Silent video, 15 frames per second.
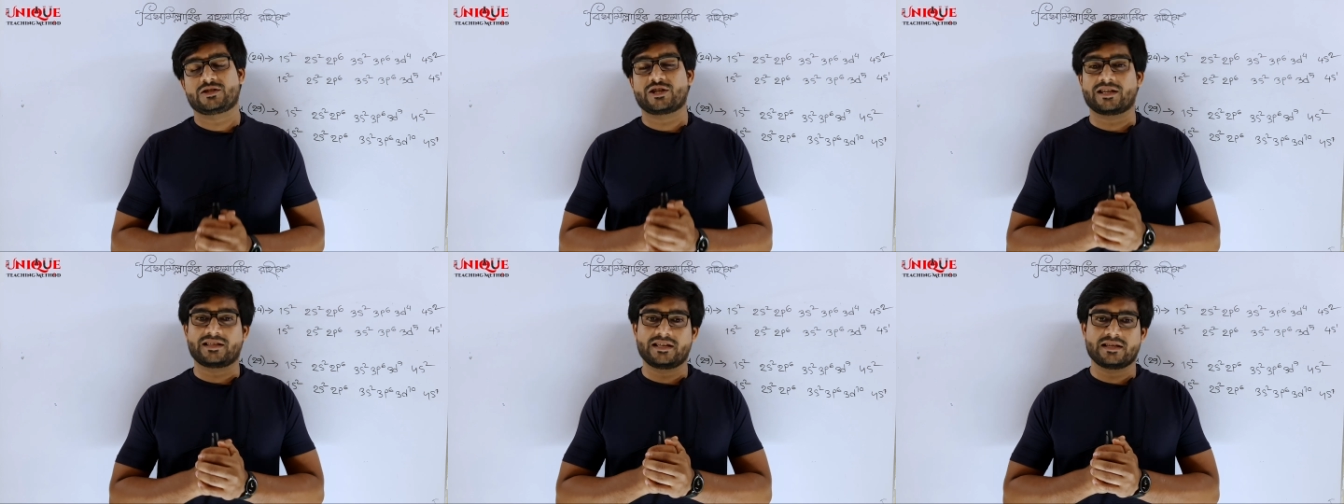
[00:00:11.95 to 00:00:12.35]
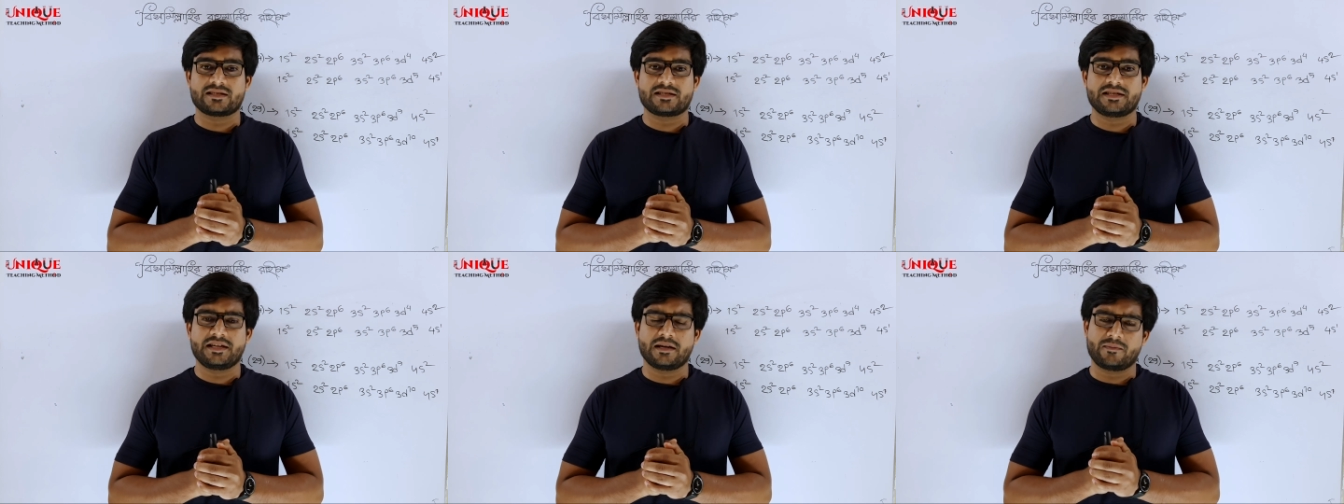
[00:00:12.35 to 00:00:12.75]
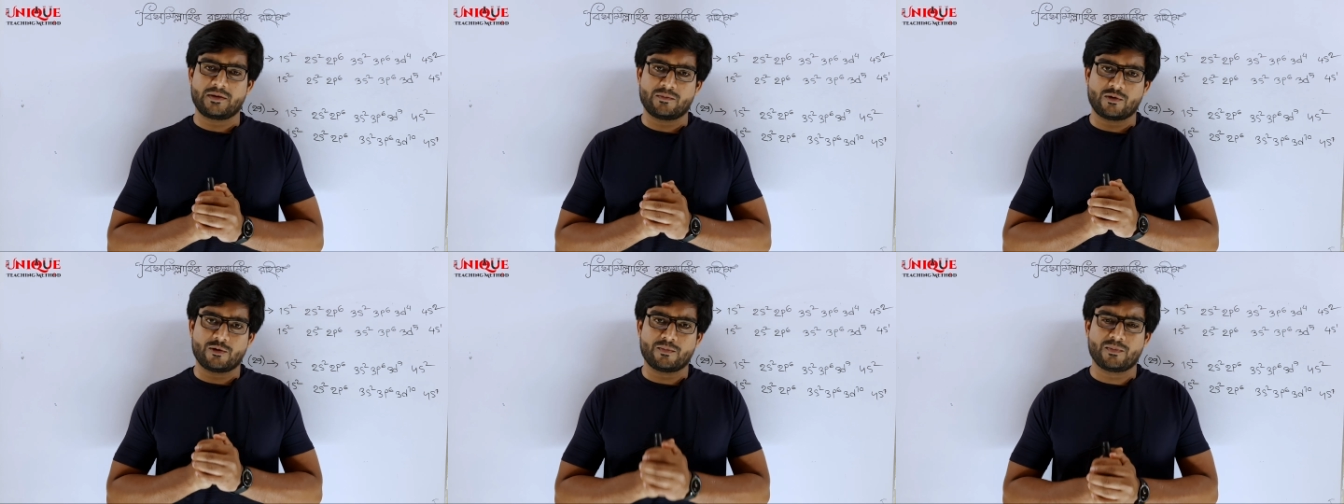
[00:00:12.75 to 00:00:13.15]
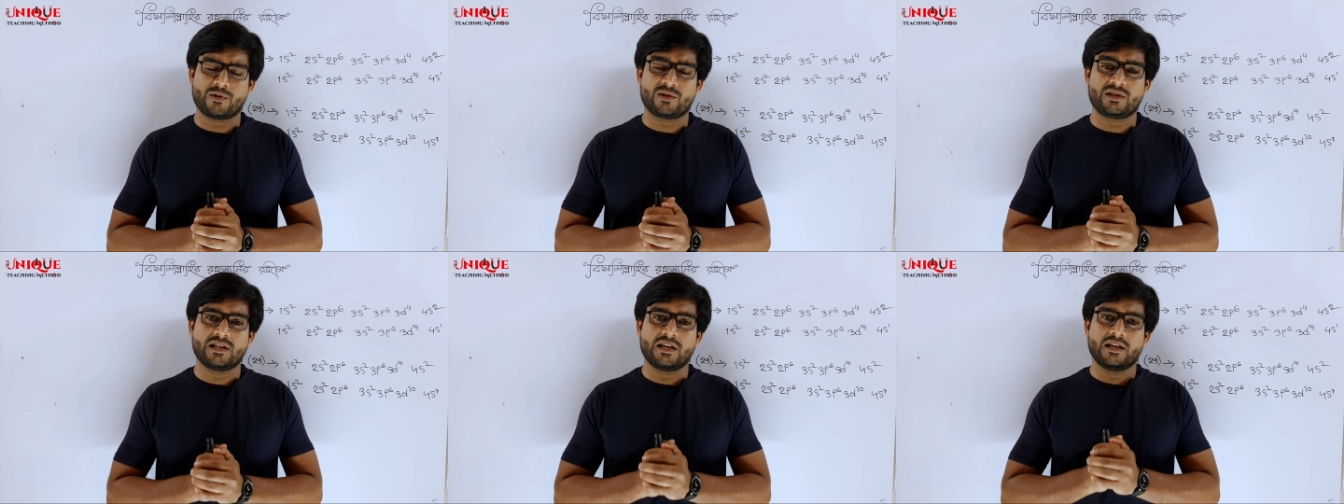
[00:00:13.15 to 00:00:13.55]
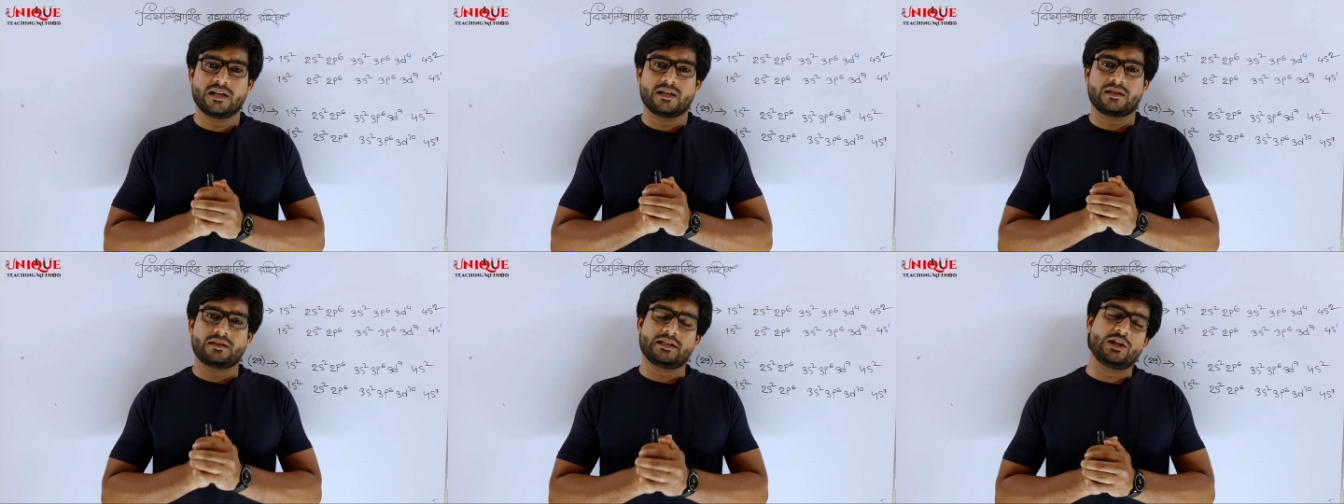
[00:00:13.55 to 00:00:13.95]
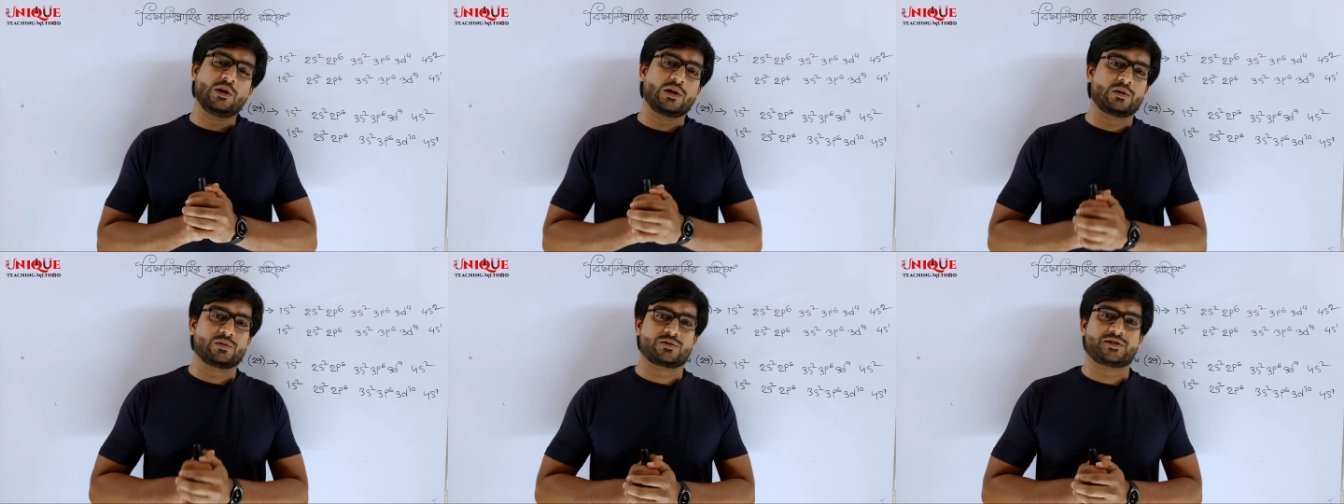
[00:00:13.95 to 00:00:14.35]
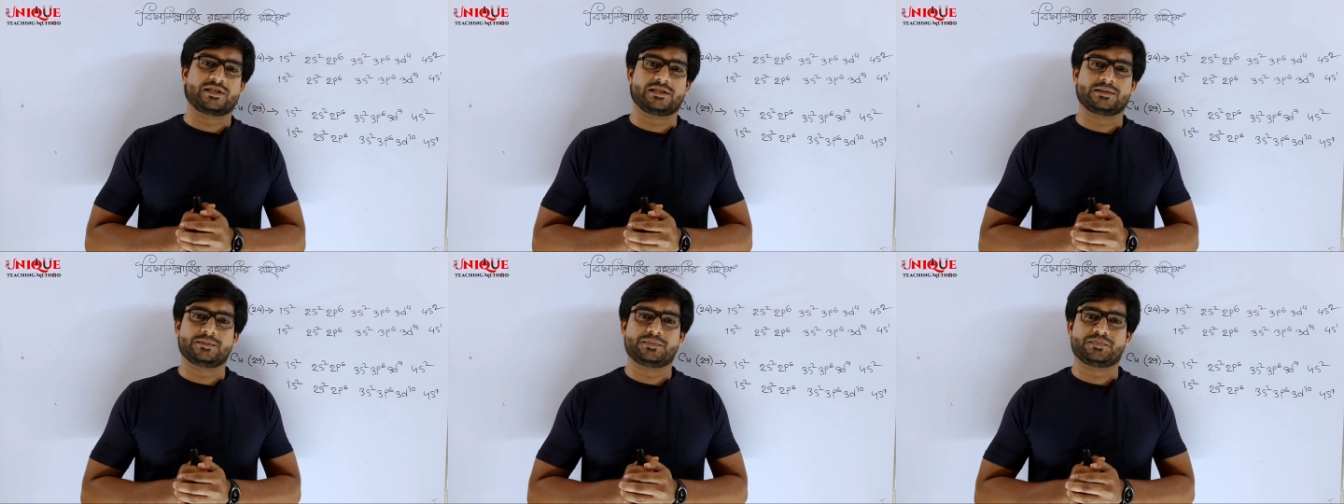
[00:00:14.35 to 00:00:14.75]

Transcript: সাথে আছি আমি মোহাম্মদ দেলোয়ার হোসেন